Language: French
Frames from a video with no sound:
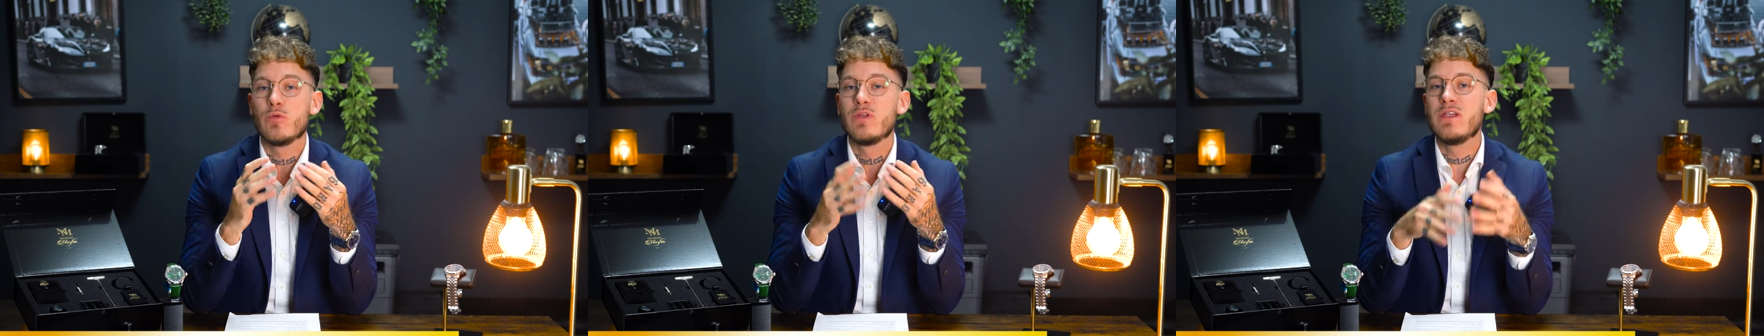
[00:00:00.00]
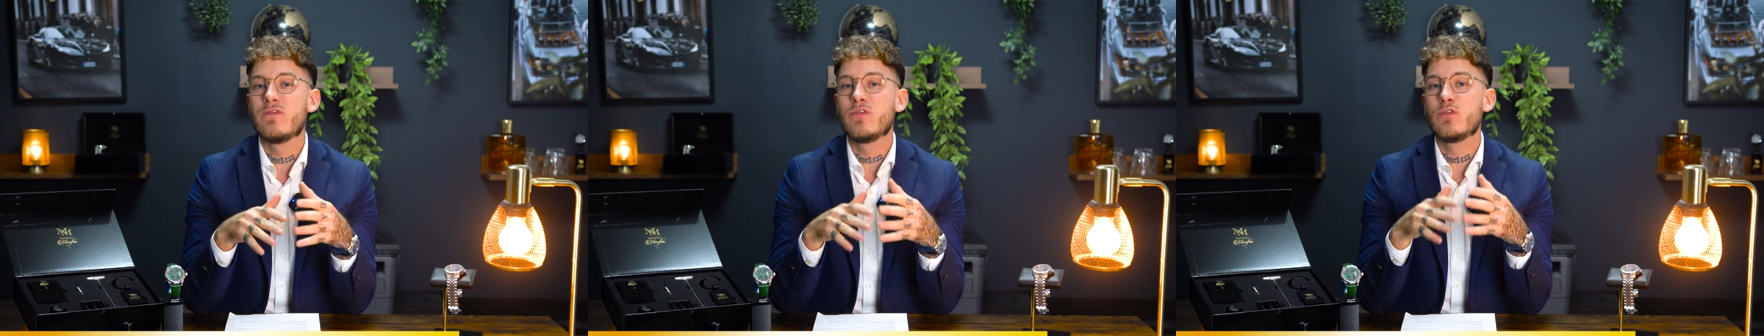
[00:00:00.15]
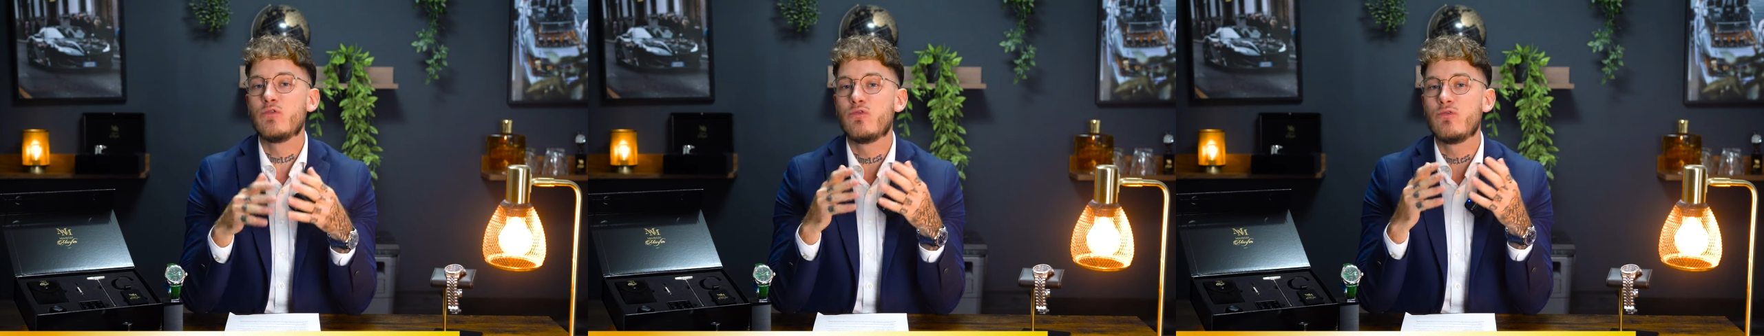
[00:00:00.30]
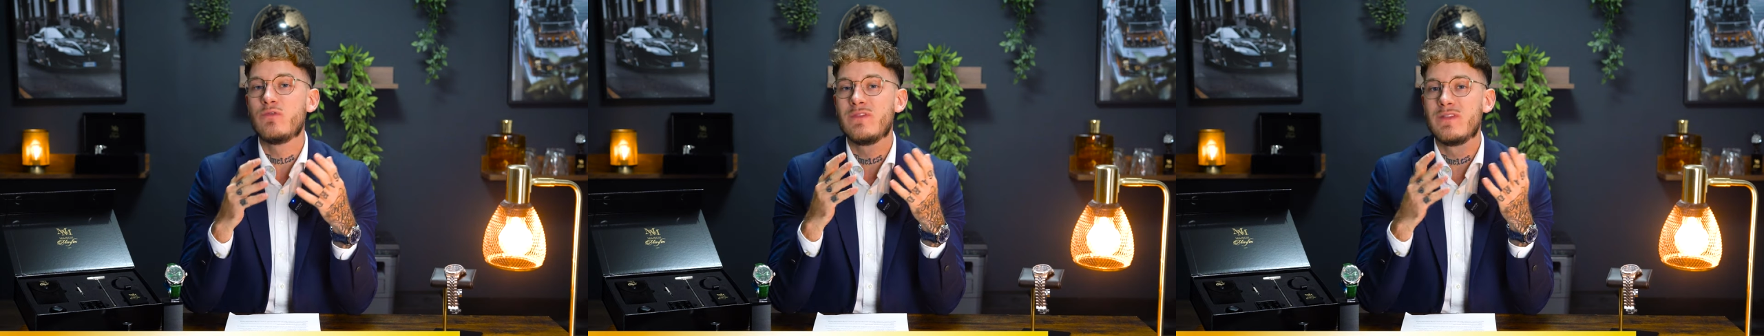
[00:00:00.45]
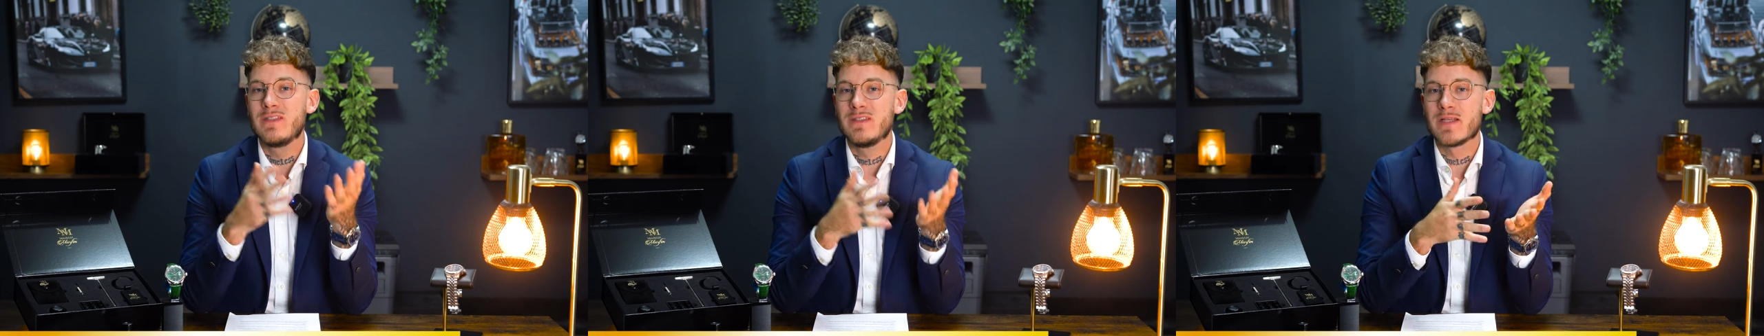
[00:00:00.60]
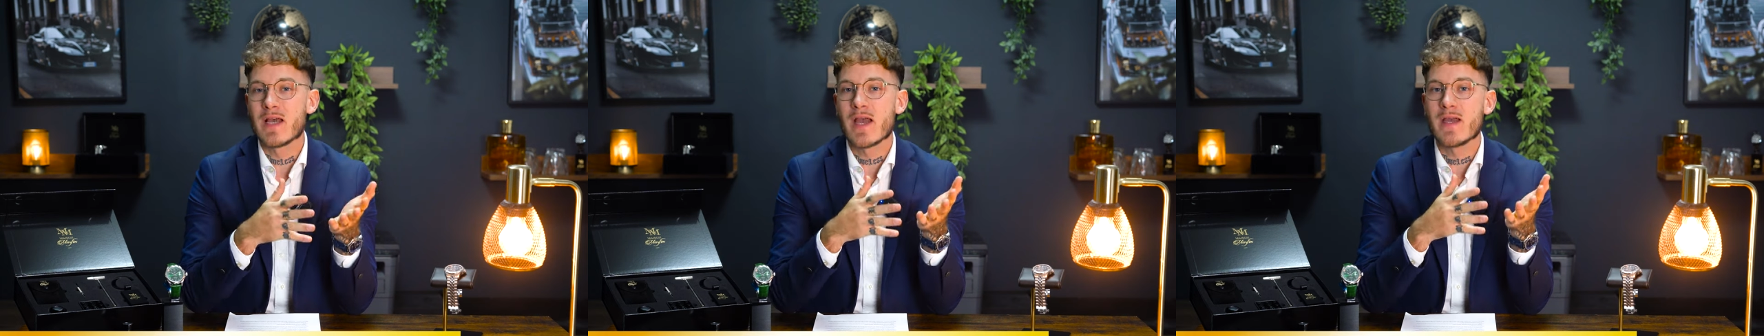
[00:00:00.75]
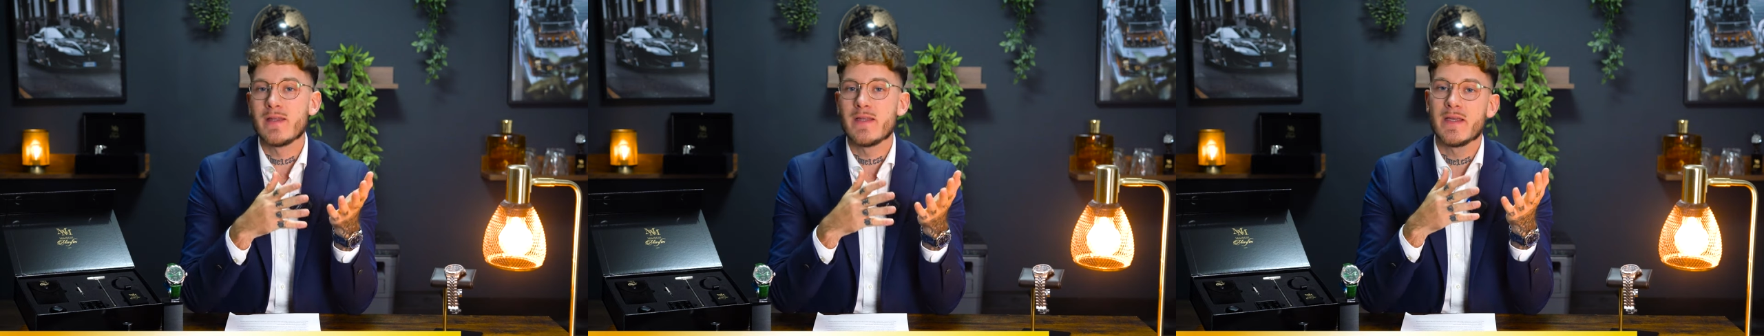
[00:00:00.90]
Au niveau du
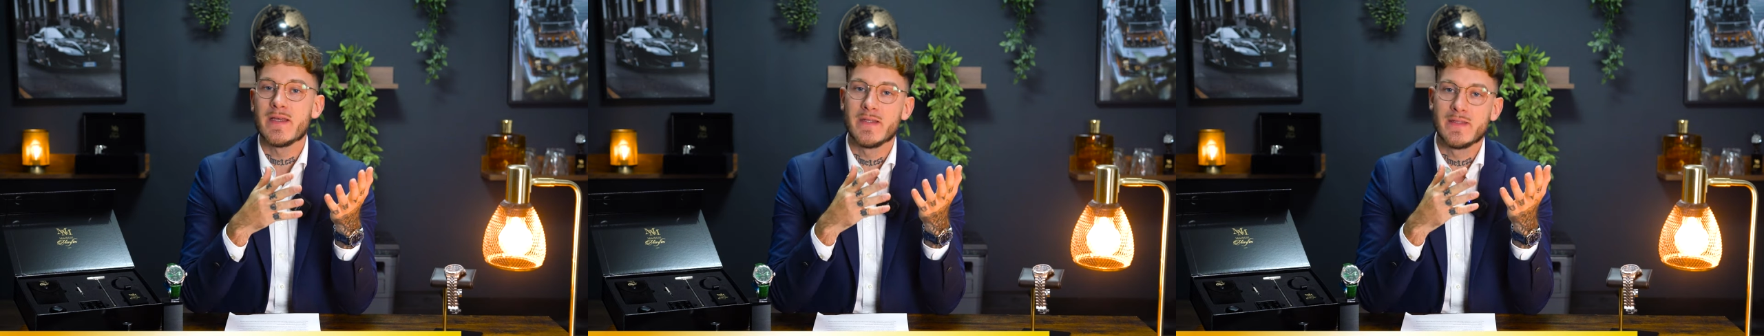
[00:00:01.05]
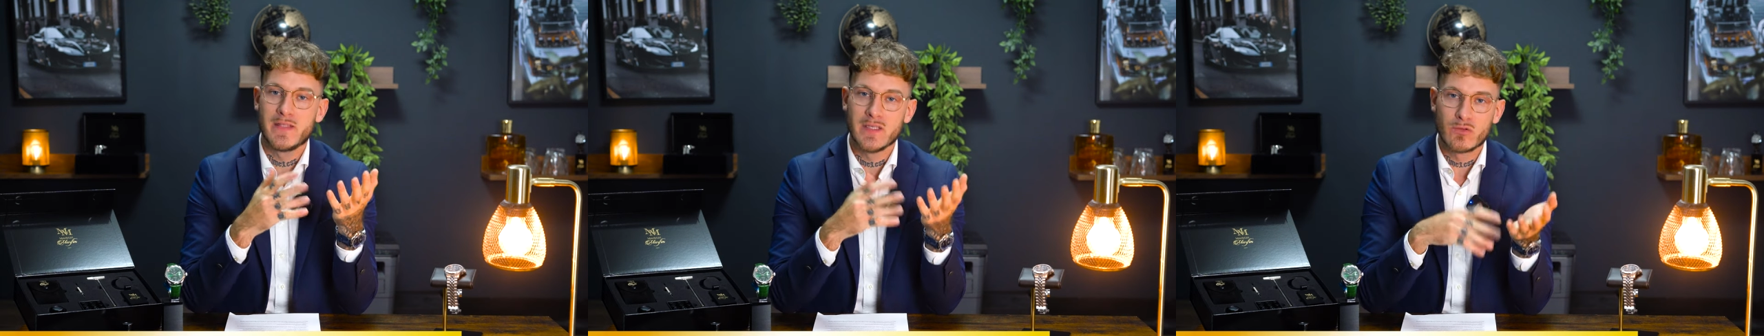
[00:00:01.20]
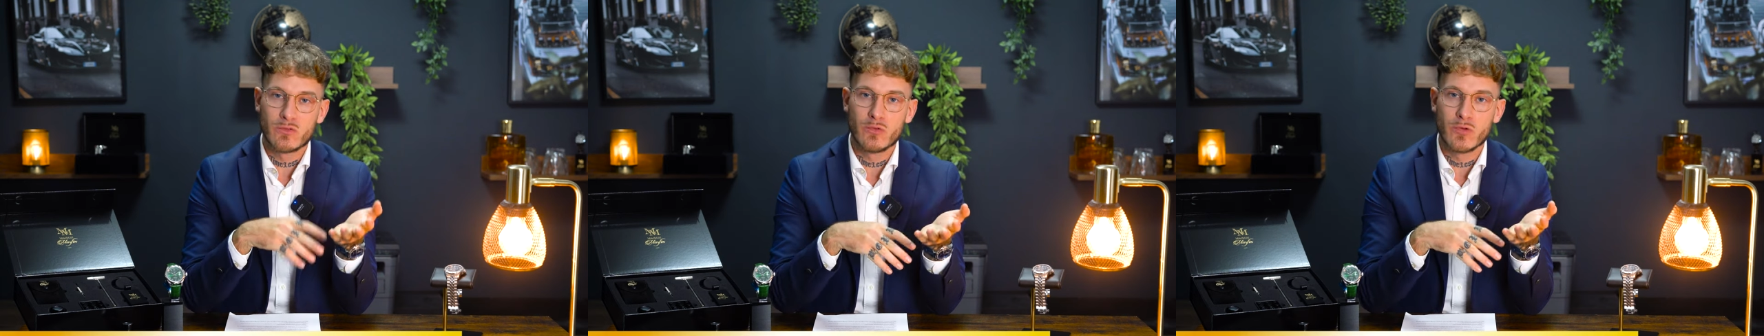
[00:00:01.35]
design et des